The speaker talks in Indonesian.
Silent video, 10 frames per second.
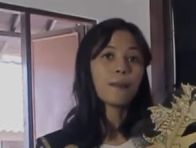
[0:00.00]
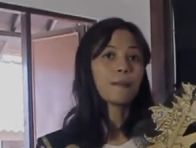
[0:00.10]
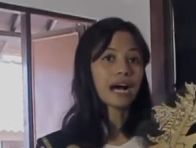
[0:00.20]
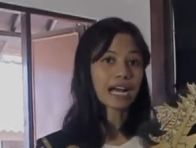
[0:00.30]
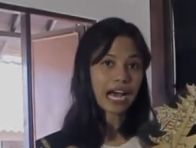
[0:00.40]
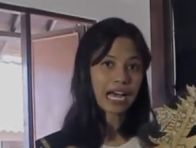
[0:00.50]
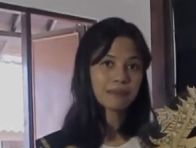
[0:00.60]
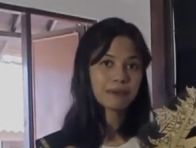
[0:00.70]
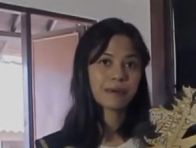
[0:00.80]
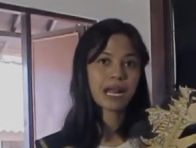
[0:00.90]

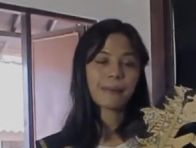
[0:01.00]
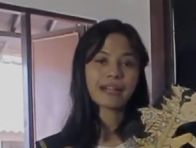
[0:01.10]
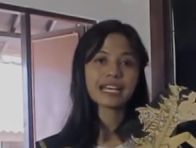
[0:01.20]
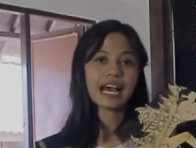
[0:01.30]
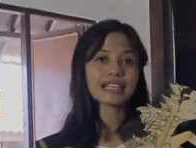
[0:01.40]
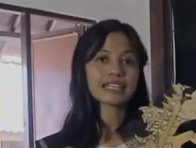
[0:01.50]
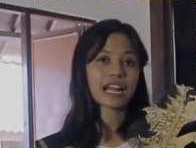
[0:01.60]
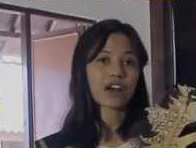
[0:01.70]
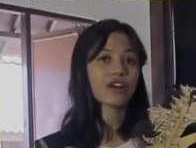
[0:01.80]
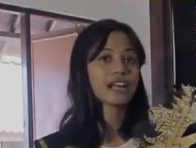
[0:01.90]
Bahkan beberapa di
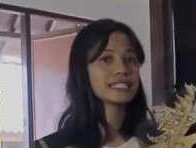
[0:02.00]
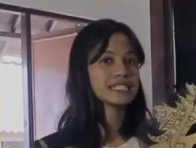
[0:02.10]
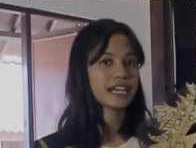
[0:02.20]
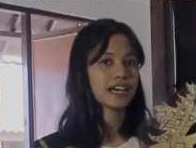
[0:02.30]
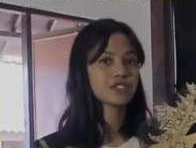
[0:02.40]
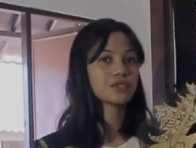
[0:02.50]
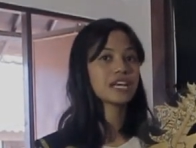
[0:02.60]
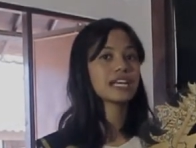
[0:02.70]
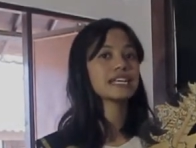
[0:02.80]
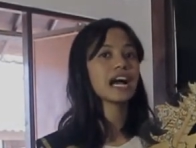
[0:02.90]
antara koleksinya
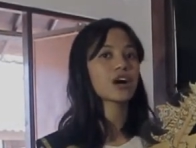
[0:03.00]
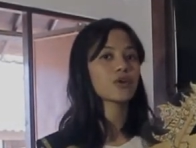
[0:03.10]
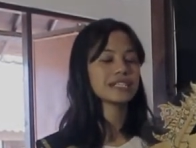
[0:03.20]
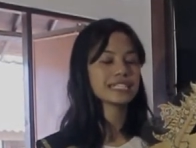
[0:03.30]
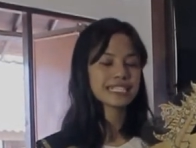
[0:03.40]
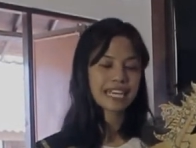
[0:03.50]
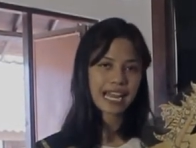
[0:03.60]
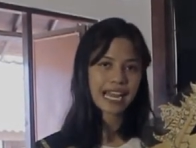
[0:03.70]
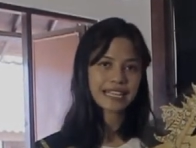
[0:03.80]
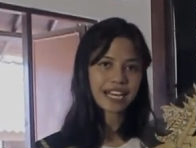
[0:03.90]
sudah diakui
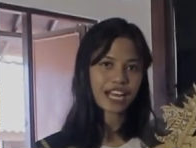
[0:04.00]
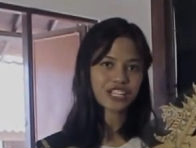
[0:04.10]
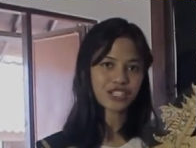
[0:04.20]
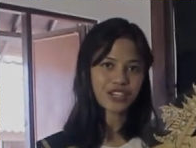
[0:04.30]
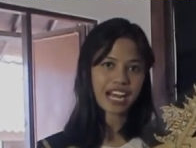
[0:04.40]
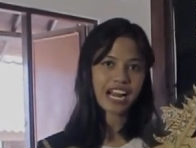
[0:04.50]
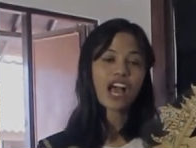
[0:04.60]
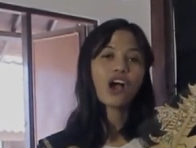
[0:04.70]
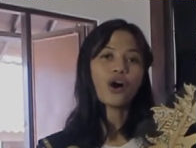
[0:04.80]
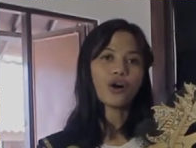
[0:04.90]
secara internasional
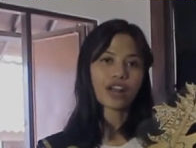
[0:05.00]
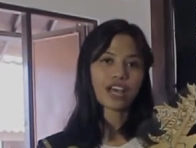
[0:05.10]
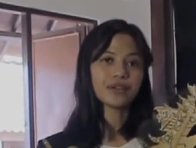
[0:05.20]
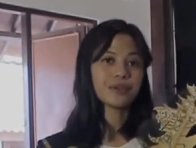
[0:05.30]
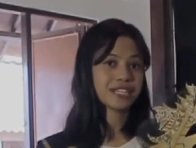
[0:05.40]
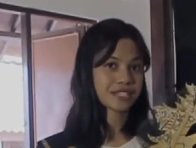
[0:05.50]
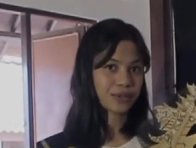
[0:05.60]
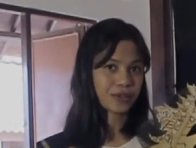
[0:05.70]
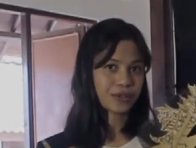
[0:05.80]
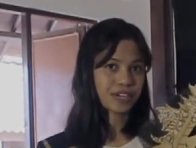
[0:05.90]
oleh
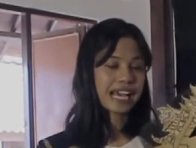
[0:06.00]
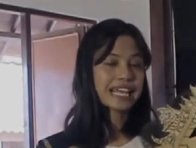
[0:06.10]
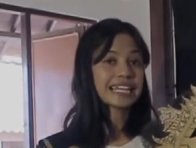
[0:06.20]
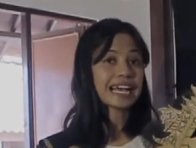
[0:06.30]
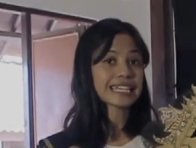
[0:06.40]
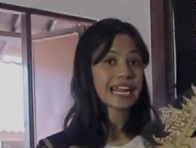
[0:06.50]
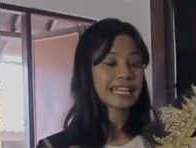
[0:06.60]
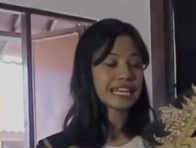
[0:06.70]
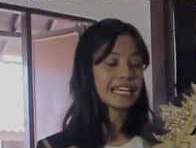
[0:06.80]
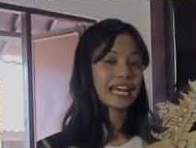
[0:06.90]
UNESCO. Di
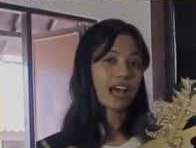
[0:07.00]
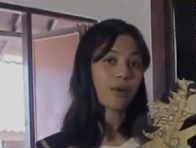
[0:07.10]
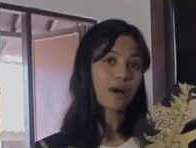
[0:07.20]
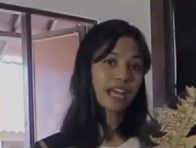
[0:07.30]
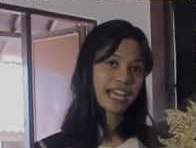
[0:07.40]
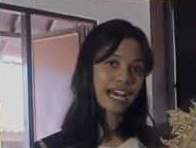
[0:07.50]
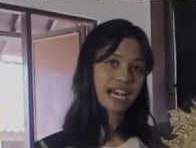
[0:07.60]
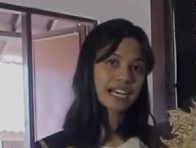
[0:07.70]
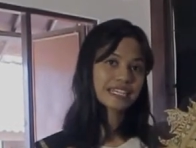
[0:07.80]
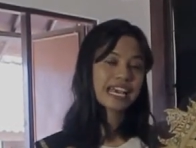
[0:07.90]
antaranya ialah
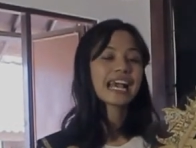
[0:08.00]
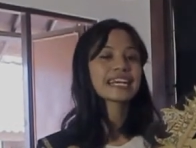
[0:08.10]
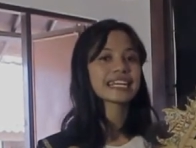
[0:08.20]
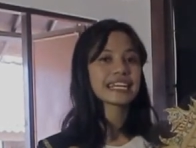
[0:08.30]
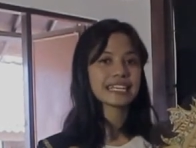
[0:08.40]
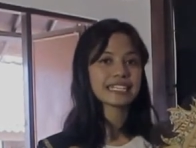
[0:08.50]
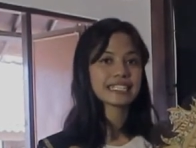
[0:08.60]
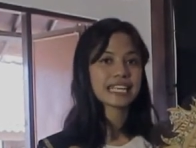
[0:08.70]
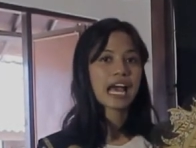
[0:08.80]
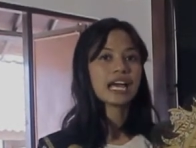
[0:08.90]
wayang, keris,
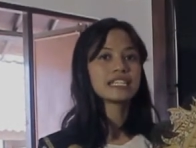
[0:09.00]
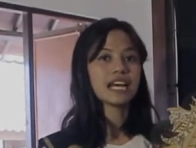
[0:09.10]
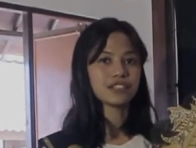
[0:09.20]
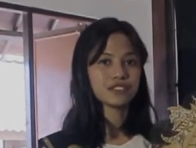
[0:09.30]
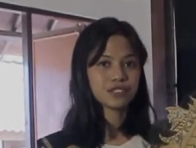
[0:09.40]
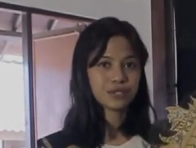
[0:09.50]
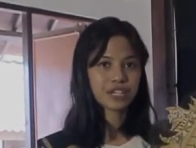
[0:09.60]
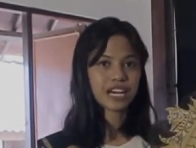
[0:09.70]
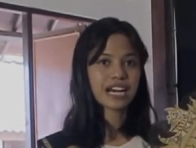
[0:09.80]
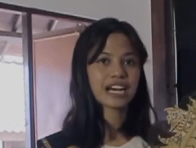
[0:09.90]
dan
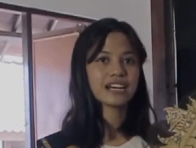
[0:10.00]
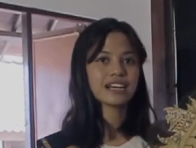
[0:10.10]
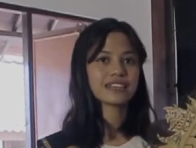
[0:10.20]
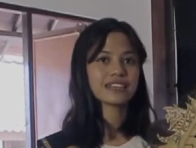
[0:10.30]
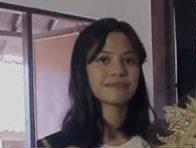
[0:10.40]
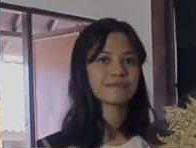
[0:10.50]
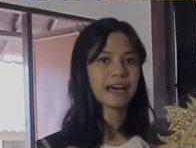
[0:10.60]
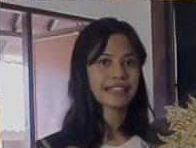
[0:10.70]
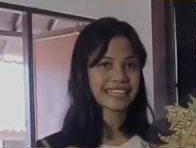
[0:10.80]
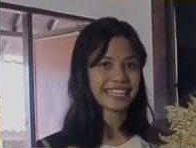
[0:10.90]
juga
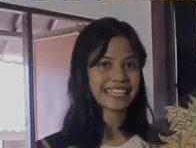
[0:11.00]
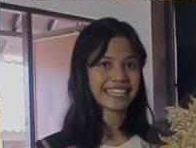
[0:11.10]
batik.